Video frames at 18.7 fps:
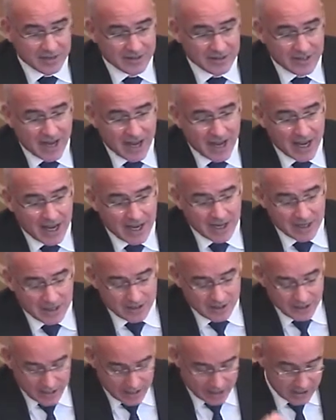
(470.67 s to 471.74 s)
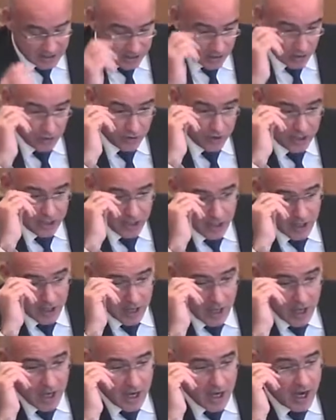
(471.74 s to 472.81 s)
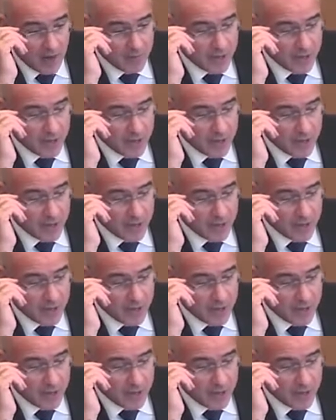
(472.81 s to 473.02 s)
tre direzioni. La